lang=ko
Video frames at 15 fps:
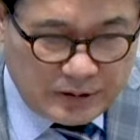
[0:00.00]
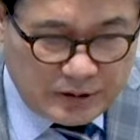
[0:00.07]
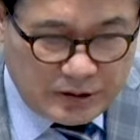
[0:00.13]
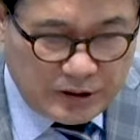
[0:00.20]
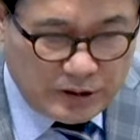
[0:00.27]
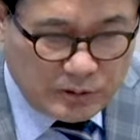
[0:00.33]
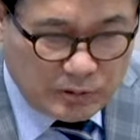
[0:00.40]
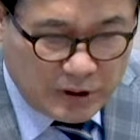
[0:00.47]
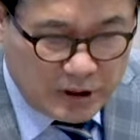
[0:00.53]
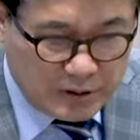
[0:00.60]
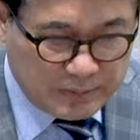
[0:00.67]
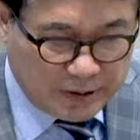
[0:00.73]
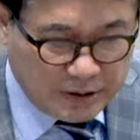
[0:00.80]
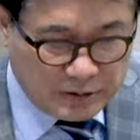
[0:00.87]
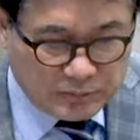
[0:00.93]
이 노래를
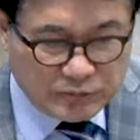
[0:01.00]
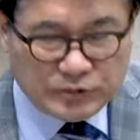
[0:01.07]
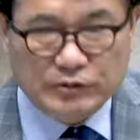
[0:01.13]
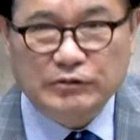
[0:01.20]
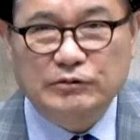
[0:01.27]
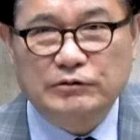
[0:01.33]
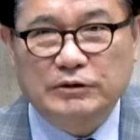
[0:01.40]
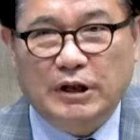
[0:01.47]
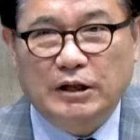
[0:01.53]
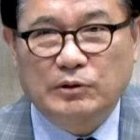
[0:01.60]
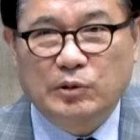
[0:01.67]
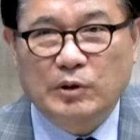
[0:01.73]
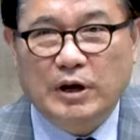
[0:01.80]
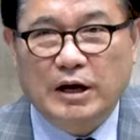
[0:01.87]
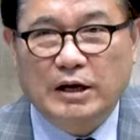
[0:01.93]
만든 분들도 다
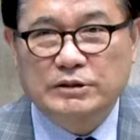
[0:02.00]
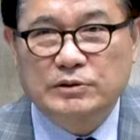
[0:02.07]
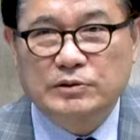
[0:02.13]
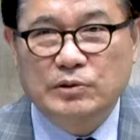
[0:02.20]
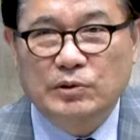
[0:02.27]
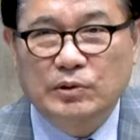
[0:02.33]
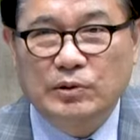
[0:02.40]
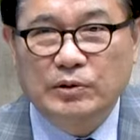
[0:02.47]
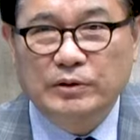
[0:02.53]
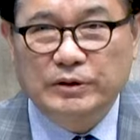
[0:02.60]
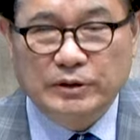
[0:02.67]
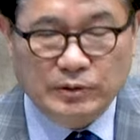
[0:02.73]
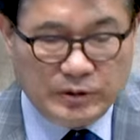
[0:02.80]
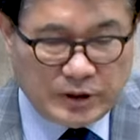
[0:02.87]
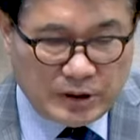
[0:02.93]
돌아가시고 이
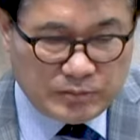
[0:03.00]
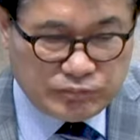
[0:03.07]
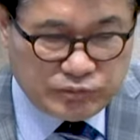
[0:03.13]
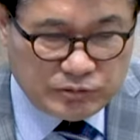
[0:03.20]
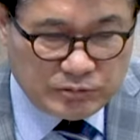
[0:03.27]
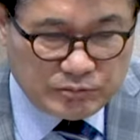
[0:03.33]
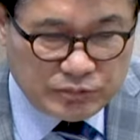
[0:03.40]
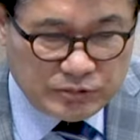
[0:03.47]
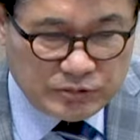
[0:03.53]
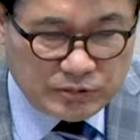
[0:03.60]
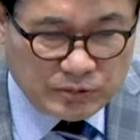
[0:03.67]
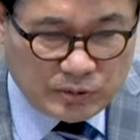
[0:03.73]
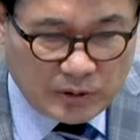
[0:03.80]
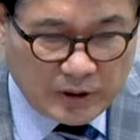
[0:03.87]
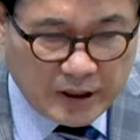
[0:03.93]
노래를 부른
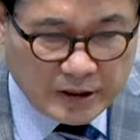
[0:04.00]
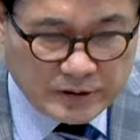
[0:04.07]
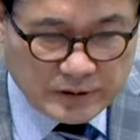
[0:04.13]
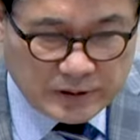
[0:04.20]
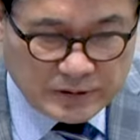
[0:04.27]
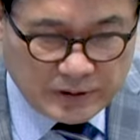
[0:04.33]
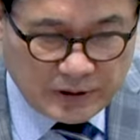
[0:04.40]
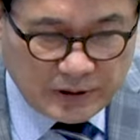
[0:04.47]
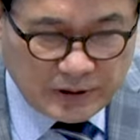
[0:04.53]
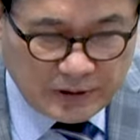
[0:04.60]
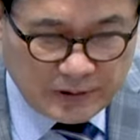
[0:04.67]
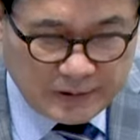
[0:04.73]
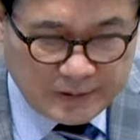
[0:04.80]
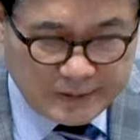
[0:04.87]
분도 돌아가셔서